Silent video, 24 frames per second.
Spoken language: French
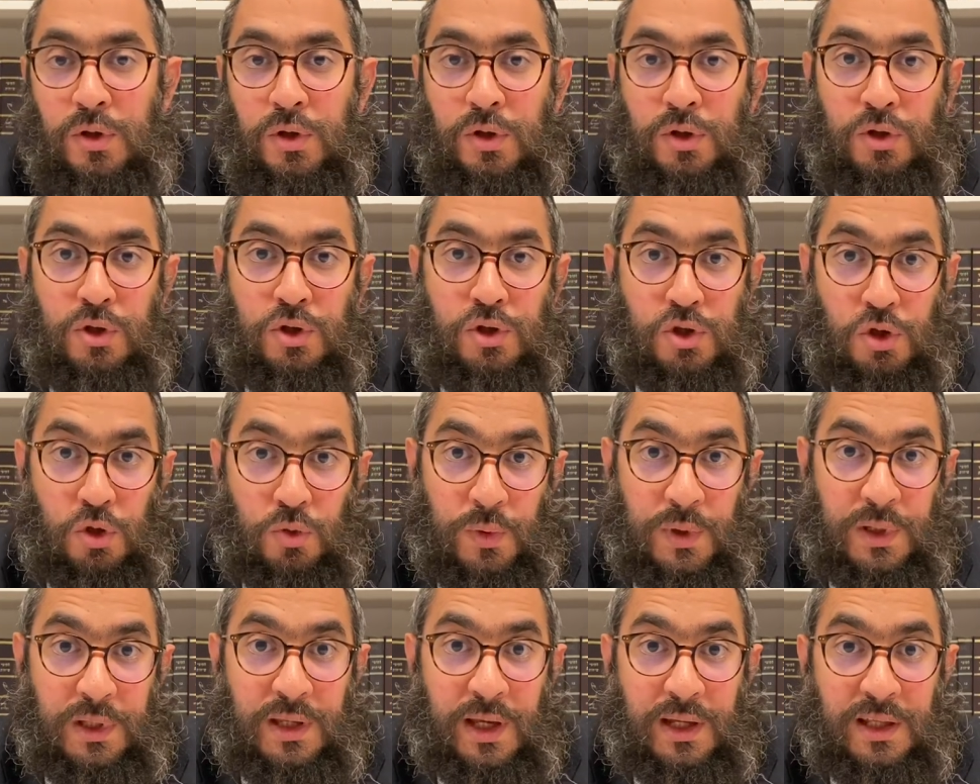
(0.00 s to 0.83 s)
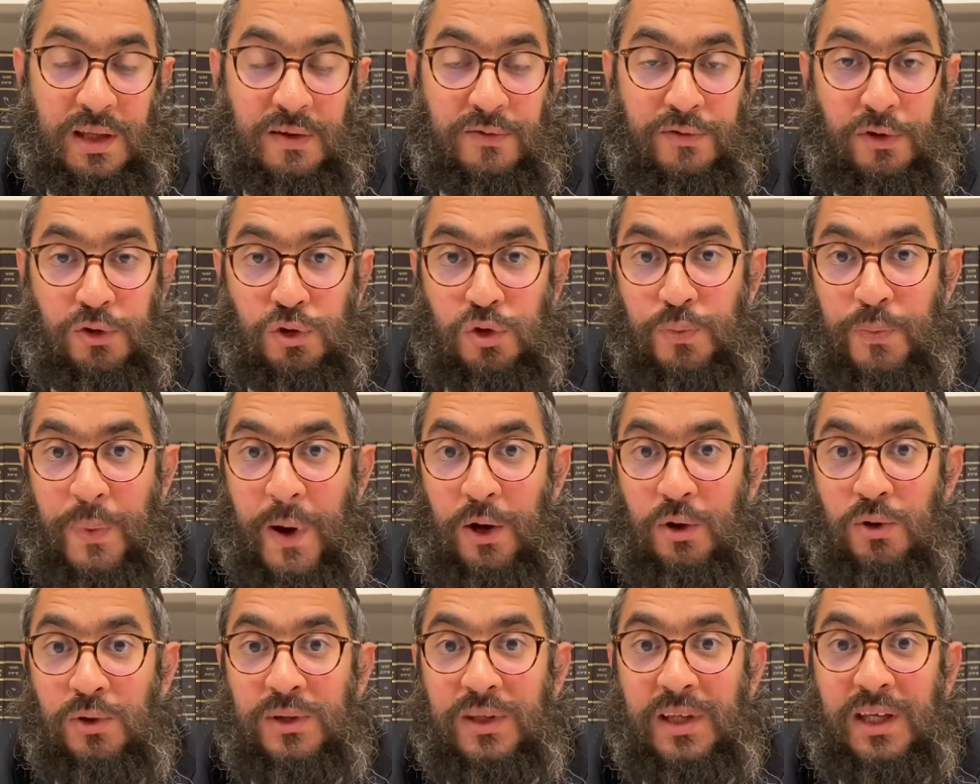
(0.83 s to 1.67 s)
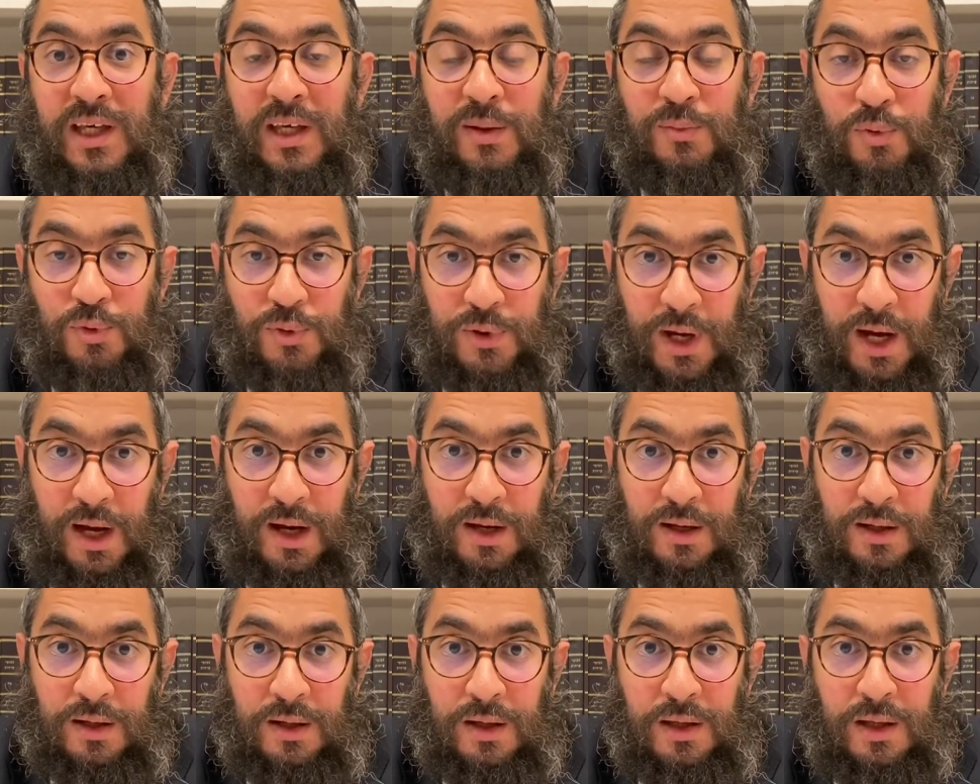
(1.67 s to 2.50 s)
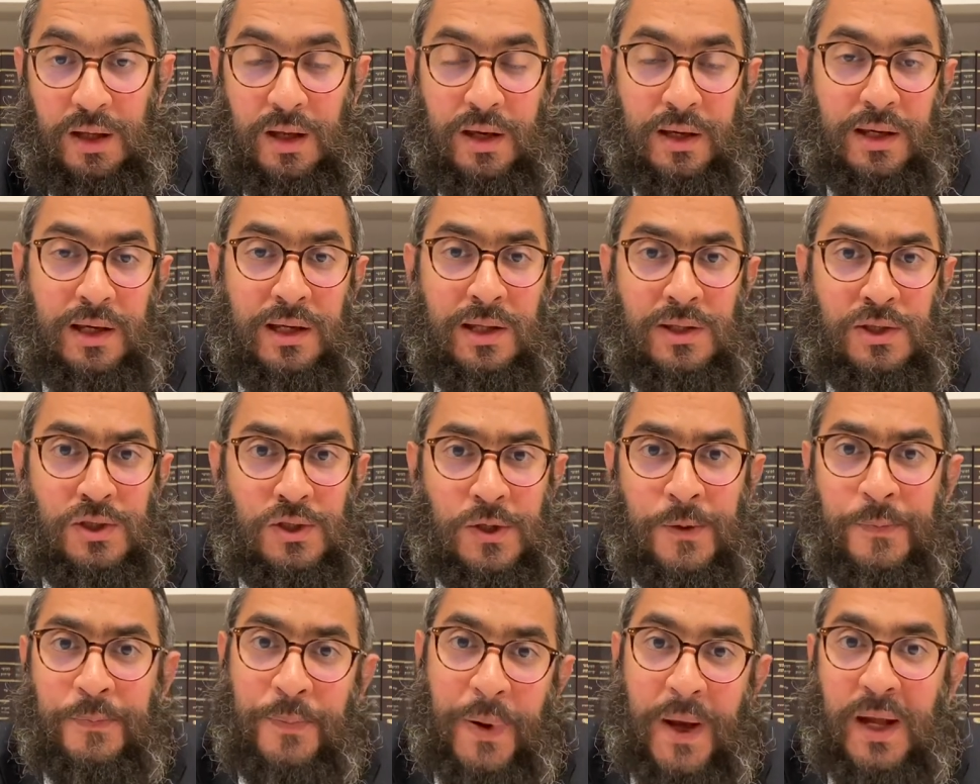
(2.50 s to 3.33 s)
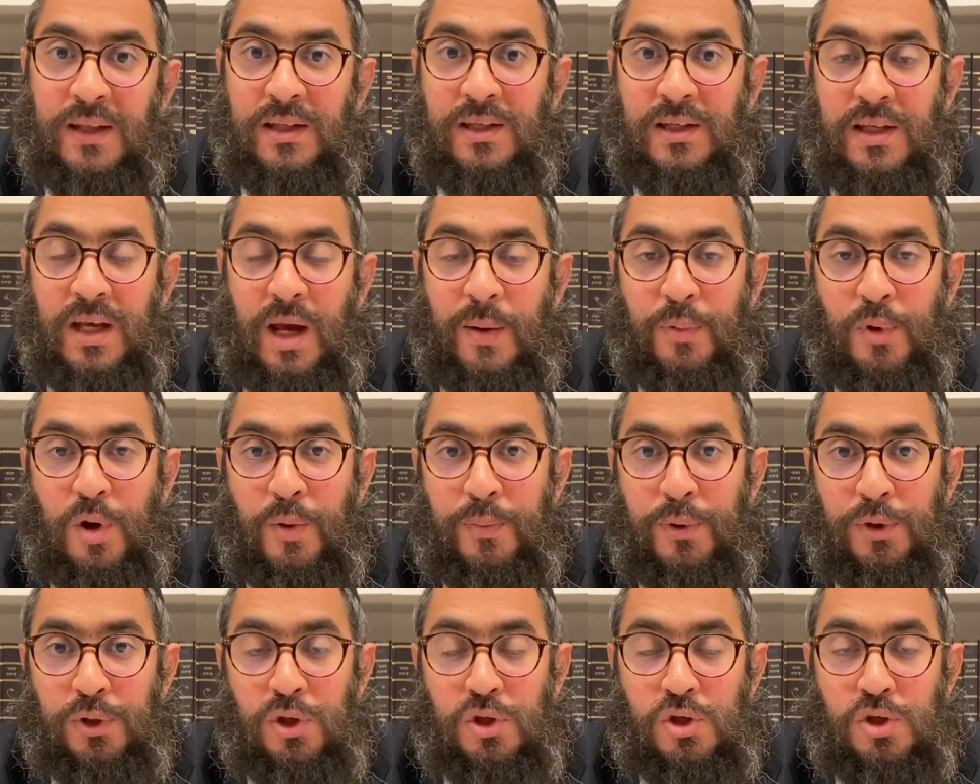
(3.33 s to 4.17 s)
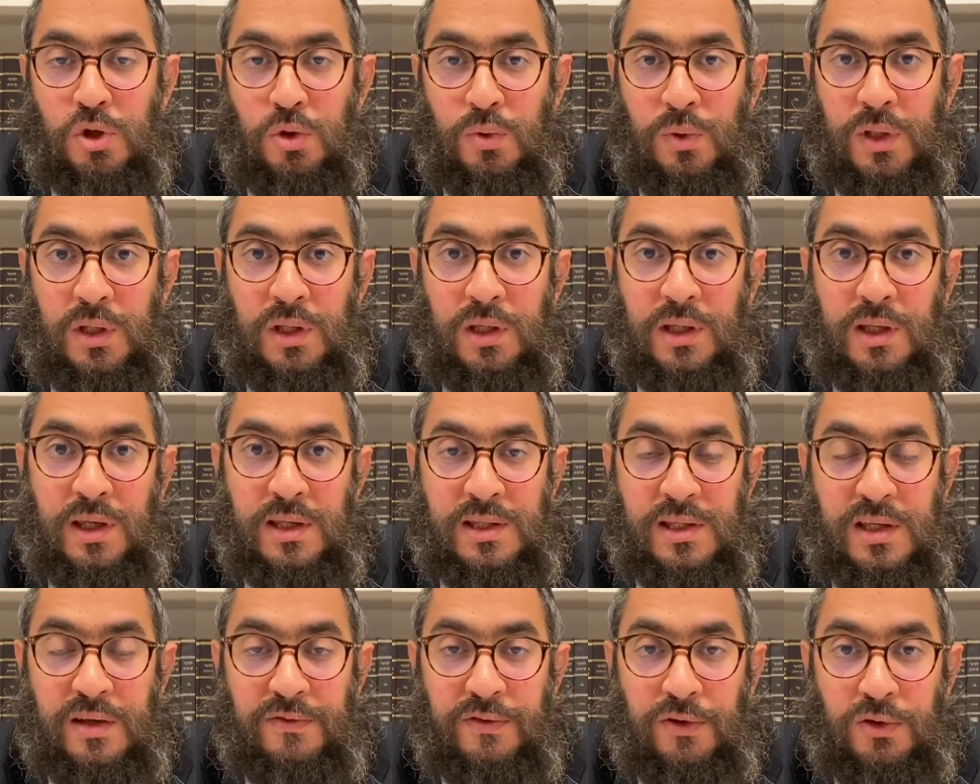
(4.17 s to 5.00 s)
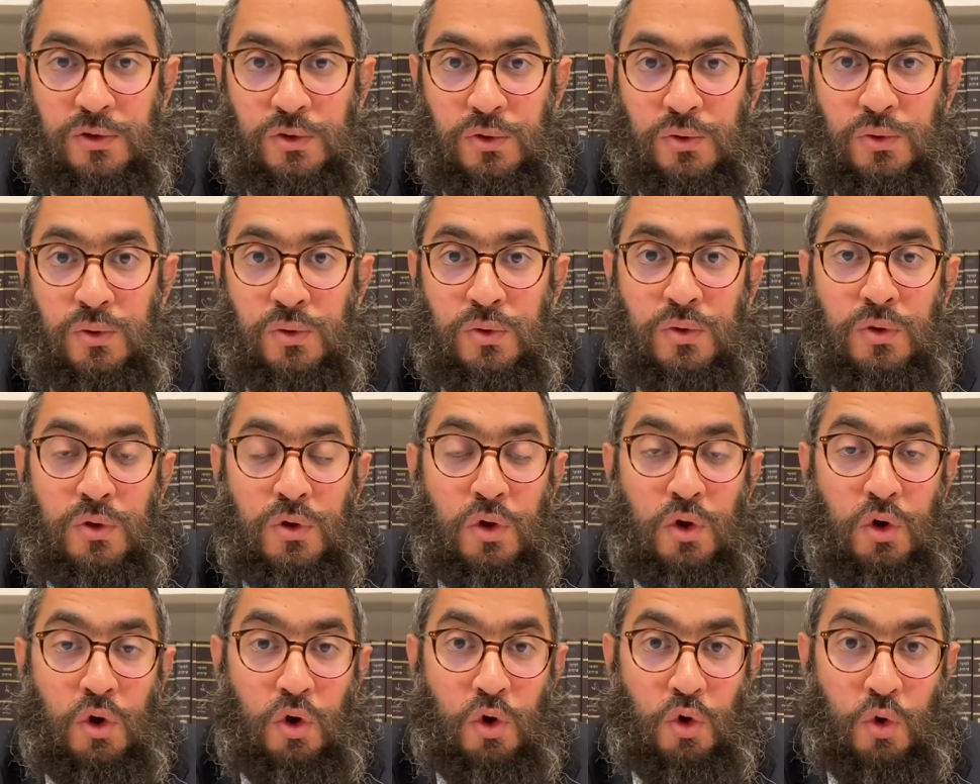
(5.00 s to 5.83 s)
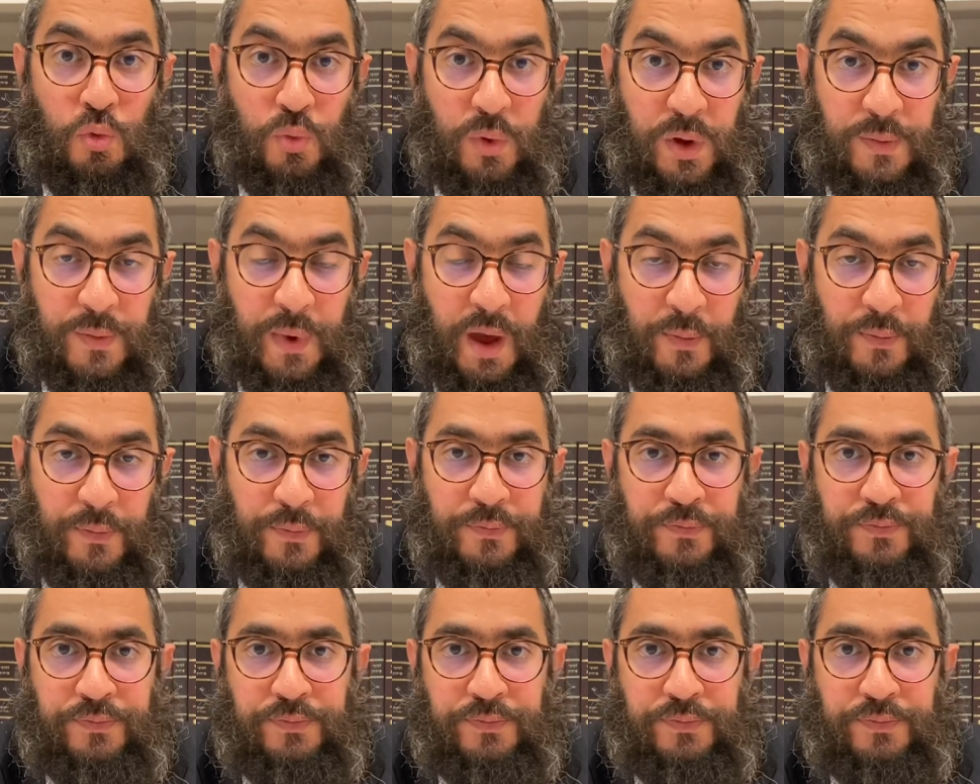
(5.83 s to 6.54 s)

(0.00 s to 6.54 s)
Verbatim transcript: de celui qui a été vendu par le tribunal et qui ne sont pas dites à propos de celui qui s'est vendu lui-même.